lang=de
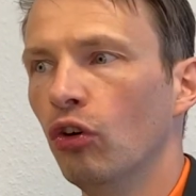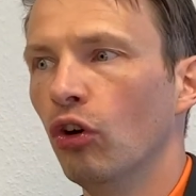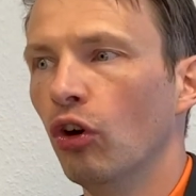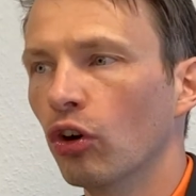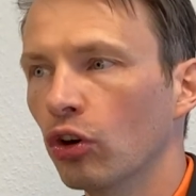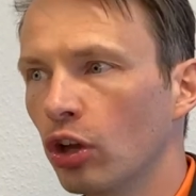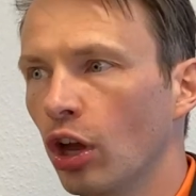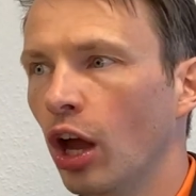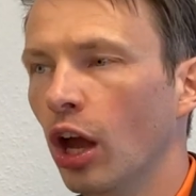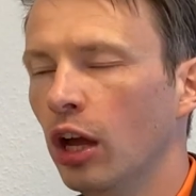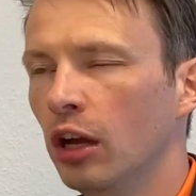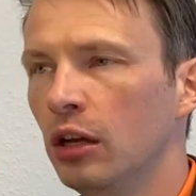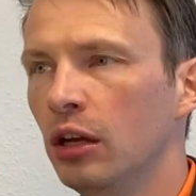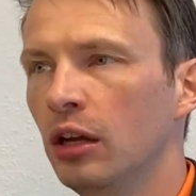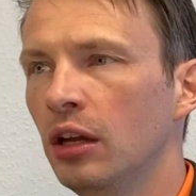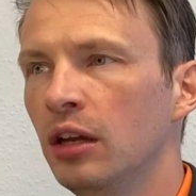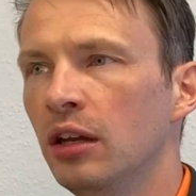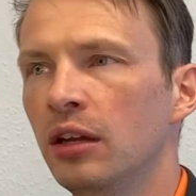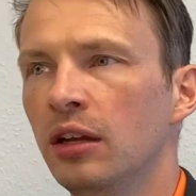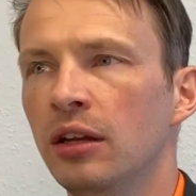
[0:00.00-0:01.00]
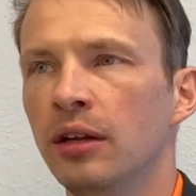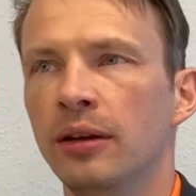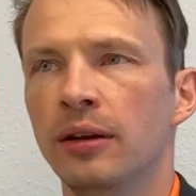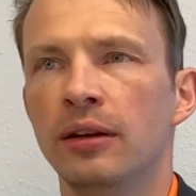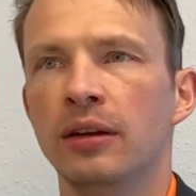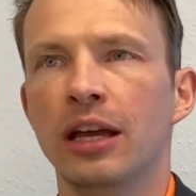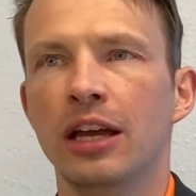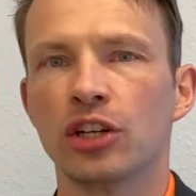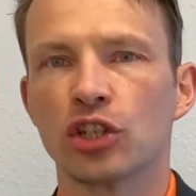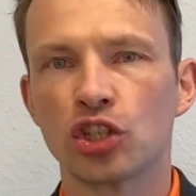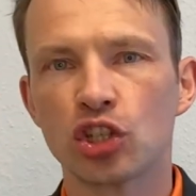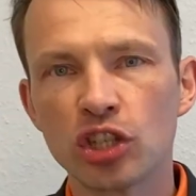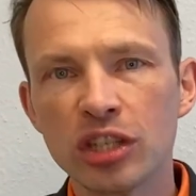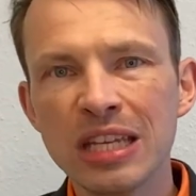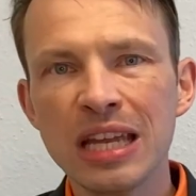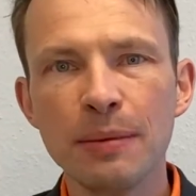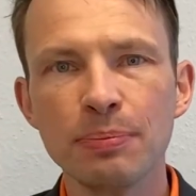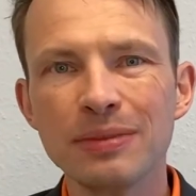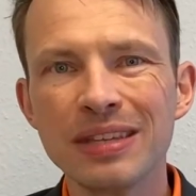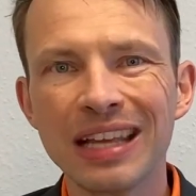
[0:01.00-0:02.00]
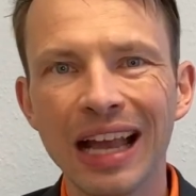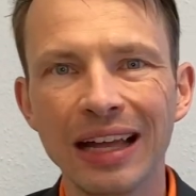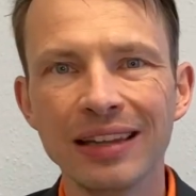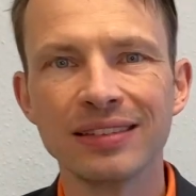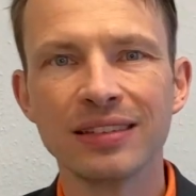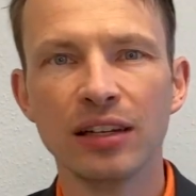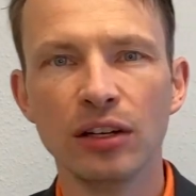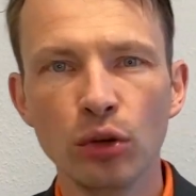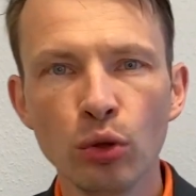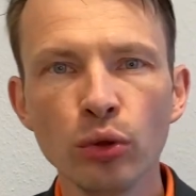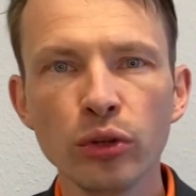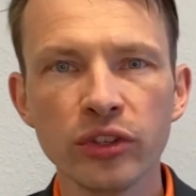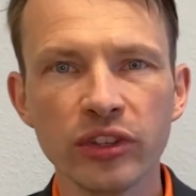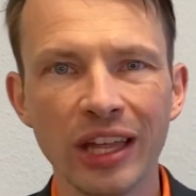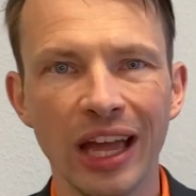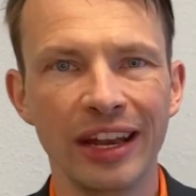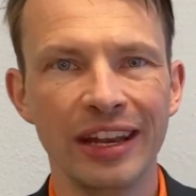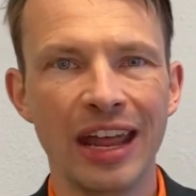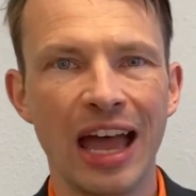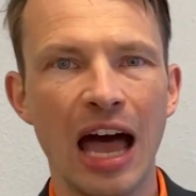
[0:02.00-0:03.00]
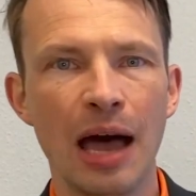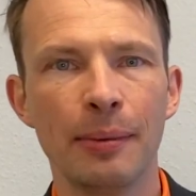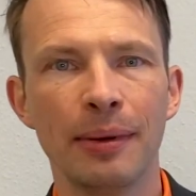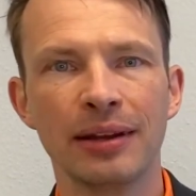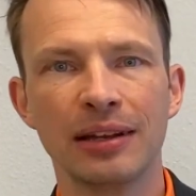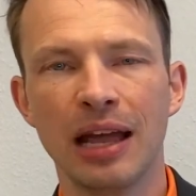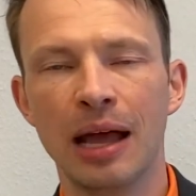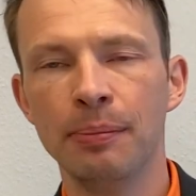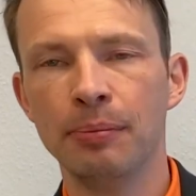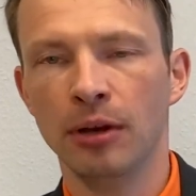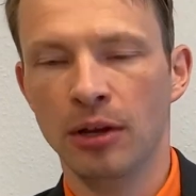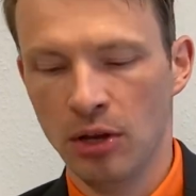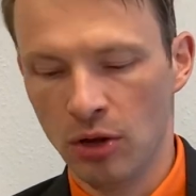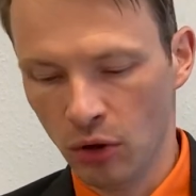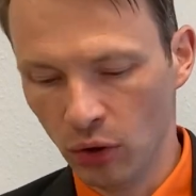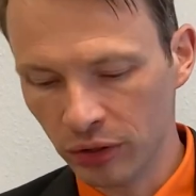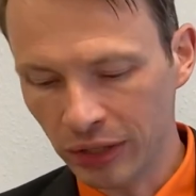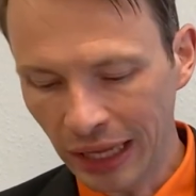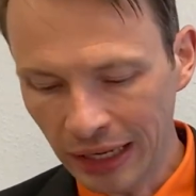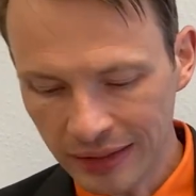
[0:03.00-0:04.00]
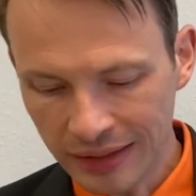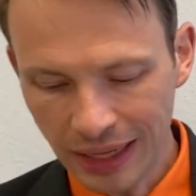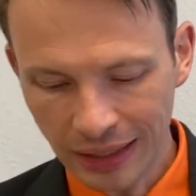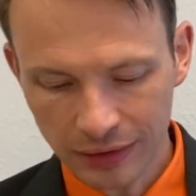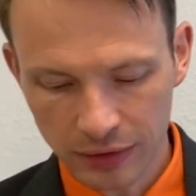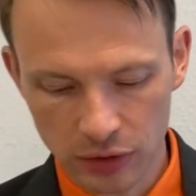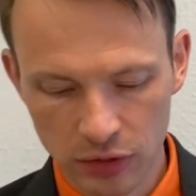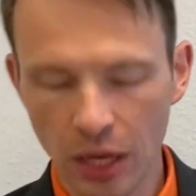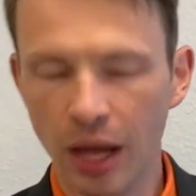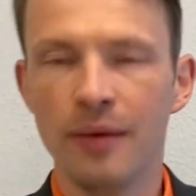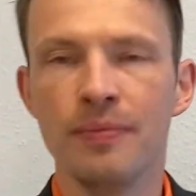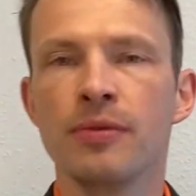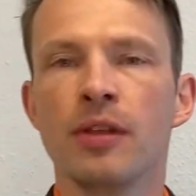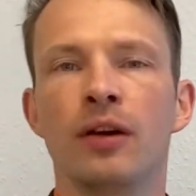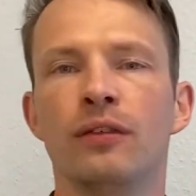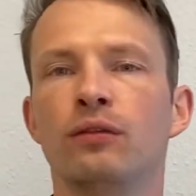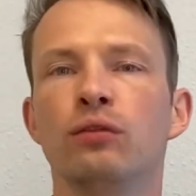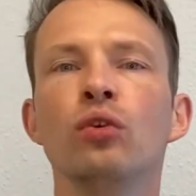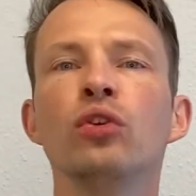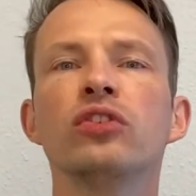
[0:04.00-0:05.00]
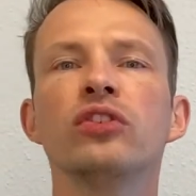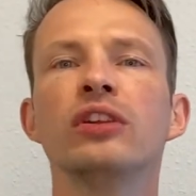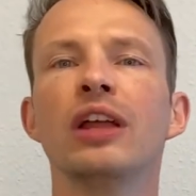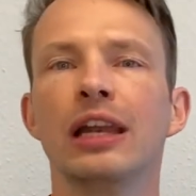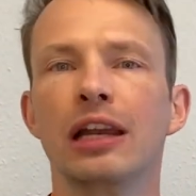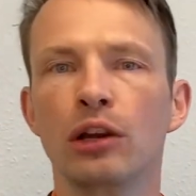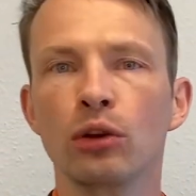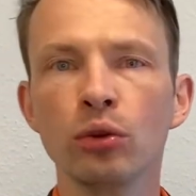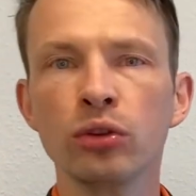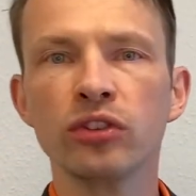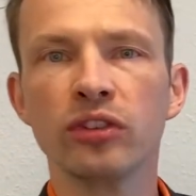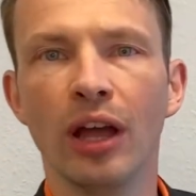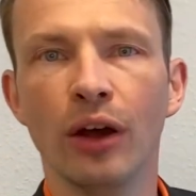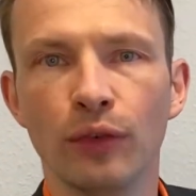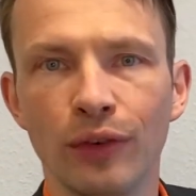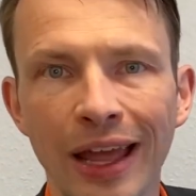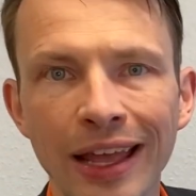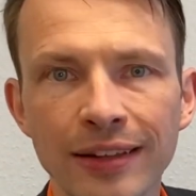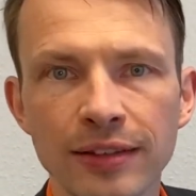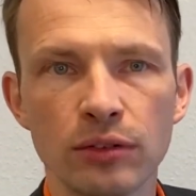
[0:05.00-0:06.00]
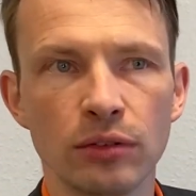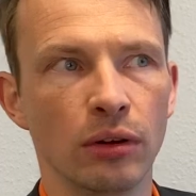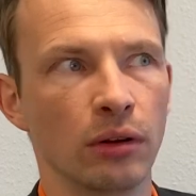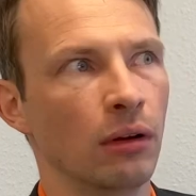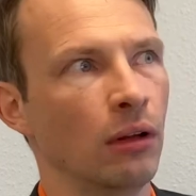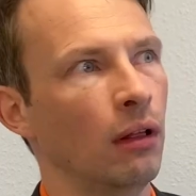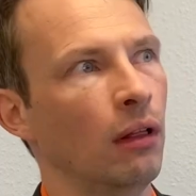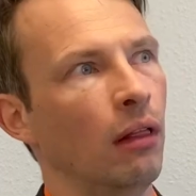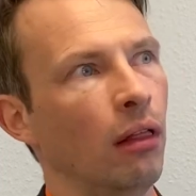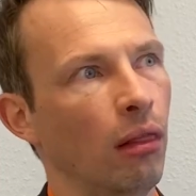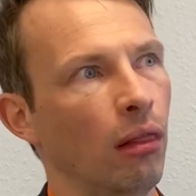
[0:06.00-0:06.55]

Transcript: Okay. Es stirbt die ganze Lust an der Arbeit ab und dann sagt es, ja, wo ist denn deine Lust auf Leistung?